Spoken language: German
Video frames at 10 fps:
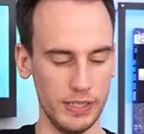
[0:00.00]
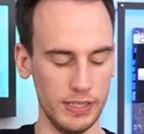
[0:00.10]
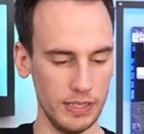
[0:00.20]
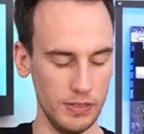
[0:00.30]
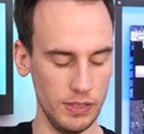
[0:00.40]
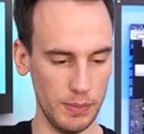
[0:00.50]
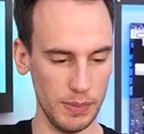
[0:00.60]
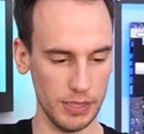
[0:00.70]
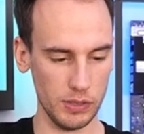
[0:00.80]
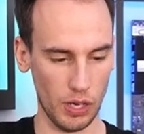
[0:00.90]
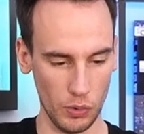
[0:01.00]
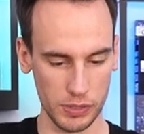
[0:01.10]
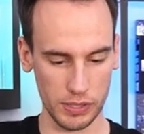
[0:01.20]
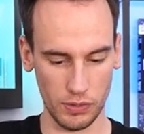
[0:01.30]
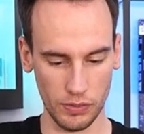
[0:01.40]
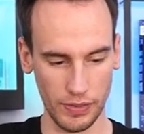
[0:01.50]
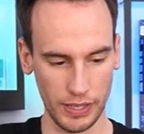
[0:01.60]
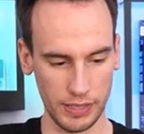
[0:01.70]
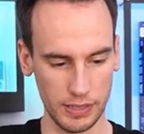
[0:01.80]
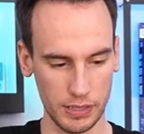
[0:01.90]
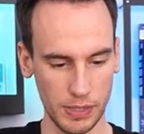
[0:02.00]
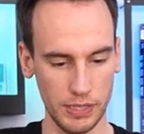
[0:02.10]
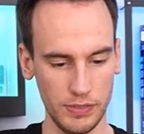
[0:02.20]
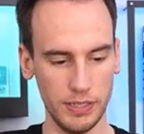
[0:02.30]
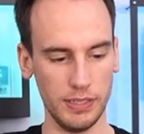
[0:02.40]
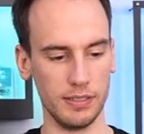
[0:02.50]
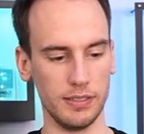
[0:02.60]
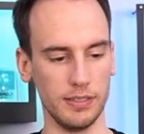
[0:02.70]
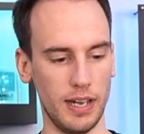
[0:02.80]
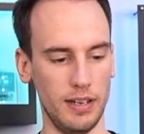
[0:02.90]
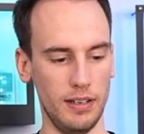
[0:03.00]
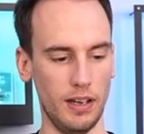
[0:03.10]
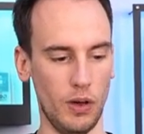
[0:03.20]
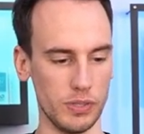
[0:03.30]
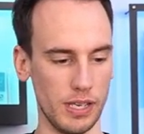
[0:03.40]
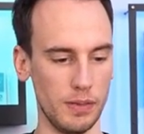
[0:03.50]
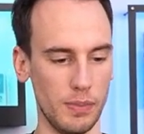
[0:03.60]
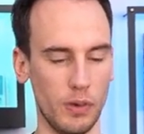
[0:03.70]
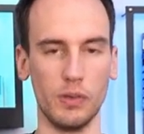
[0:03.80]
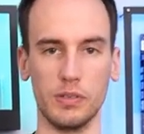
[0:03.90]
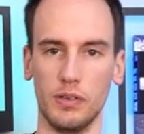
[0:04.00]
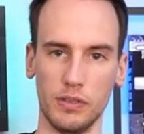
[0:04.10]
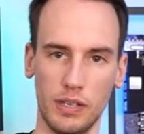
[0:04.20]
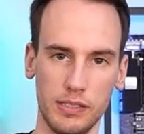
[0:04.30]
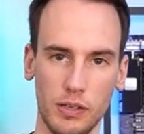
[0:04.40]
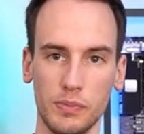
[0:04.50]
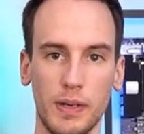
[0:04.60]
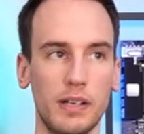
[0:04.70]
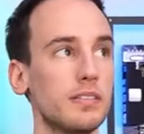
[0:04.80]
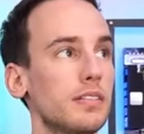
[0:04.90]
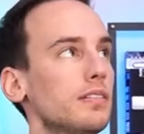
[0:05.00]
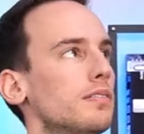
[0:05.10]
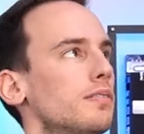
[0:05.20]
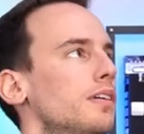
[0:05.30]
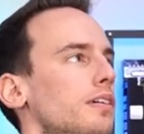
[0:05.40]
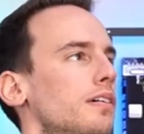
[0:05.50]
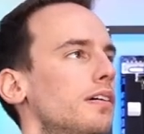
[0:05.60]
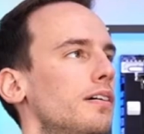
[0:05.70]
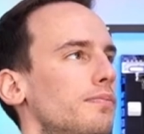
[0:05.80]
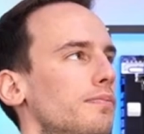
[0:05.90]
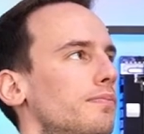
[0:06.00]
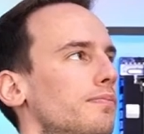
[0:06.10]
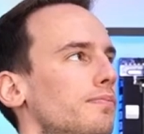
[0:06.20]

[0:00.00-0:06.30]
Wir sind jetzt wieder bei mir zu Hause und wir werden jetzt erstmal die wichtigsten Teile auseinanderbauen. Also, also aus meiner Sicht, ähm,